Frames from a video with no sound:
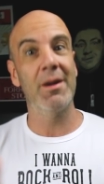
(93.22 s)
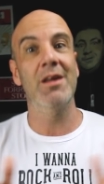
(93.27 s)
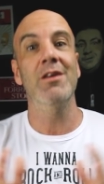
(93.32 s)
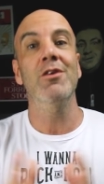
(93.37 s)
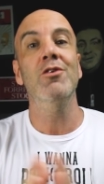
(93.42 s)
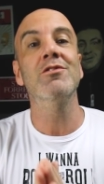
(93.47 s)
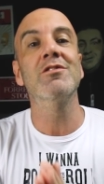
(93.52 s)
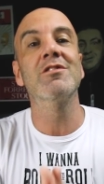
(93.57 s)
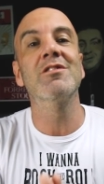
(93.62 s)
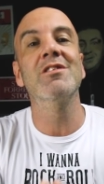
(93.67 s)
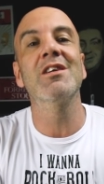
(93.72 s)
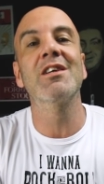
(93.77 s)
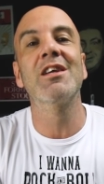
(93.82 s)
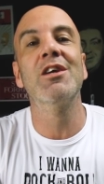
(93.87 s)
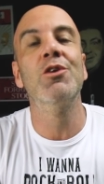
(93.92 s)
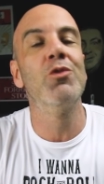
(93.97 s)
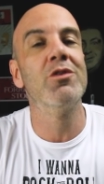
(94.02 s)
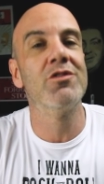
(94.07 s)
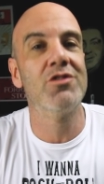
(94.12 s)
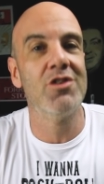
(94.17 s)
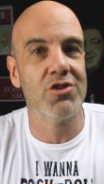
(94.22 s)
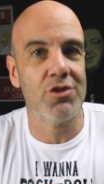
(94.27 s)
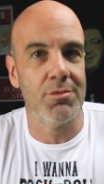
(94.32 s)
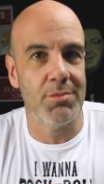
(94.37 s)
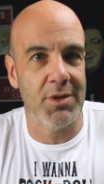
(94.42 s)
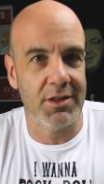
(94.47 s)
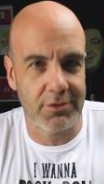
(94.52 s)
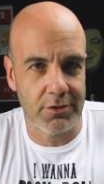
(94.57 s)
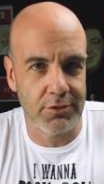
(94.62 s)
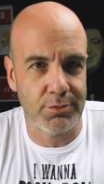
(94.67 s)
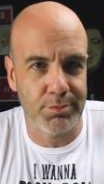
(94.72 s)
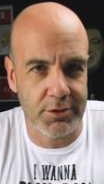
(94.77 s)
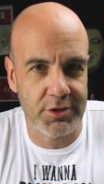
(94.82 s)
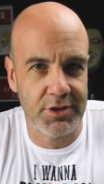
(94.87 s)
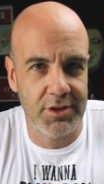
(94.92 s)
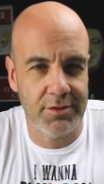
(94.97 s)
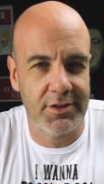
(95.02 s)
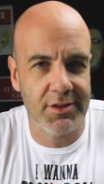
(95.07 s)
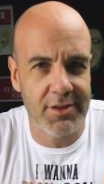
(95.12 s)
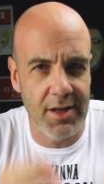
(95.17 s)
Para não dizer que não existe máscara
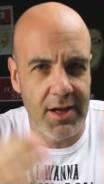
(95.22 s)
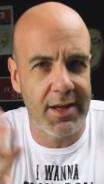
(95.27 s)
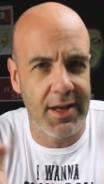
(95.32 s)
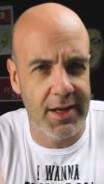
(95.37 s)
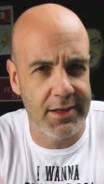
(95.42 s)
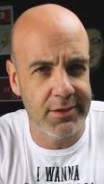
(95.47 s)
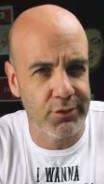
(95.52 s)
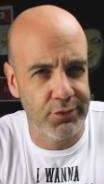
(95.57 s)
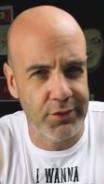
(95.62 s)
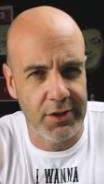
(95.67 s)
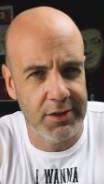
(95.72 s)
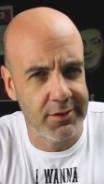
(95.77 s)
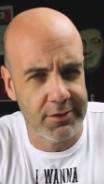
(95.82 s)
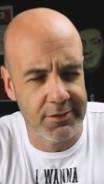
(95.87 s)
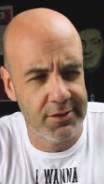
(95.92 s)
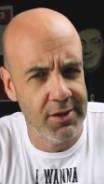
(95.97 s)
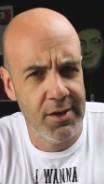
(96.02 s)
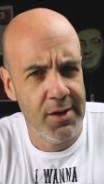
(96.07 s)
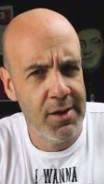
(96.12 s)
esportiva, tem aquelas feitas